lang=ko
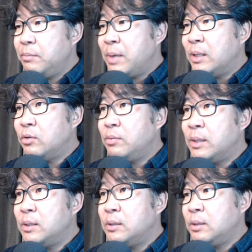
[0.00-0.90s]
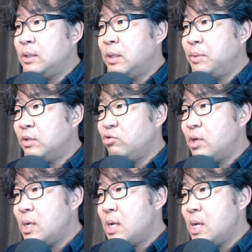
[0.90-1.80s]
바닥도 마찬가지예요. 기계미장
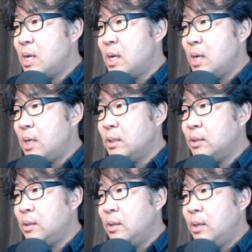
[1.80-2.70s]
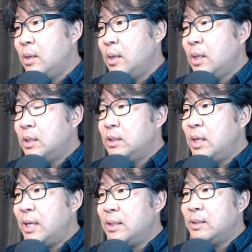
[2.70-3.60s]
쫙.
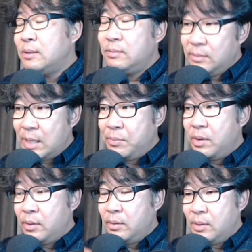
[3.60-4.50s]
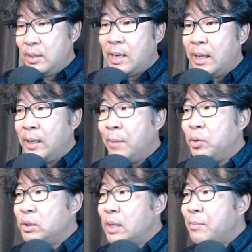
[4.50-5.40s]
실내는 한번 라인
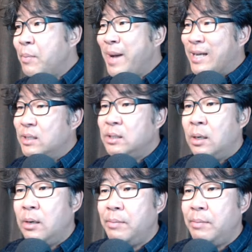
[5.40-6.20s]
에폭시를 한번 바르죠.